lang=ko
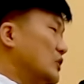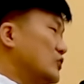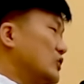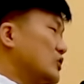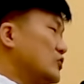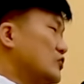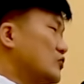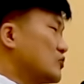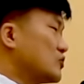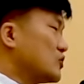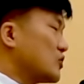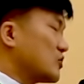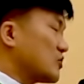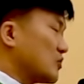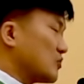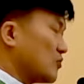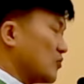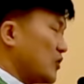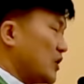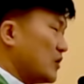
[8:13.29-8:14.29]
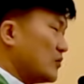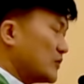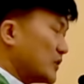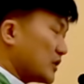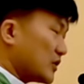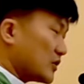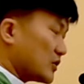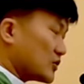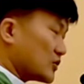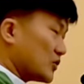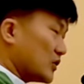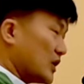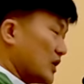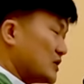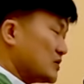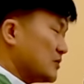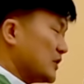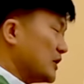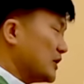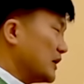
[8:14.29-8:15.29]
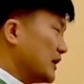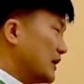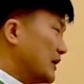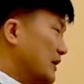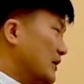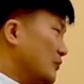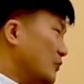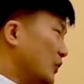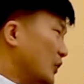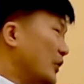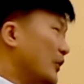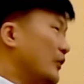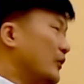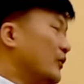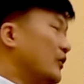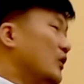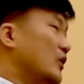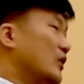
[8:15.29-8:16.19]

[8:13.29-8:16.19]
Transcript: 최종적으로는 포함되는 거죠. 하지만 뭐예요?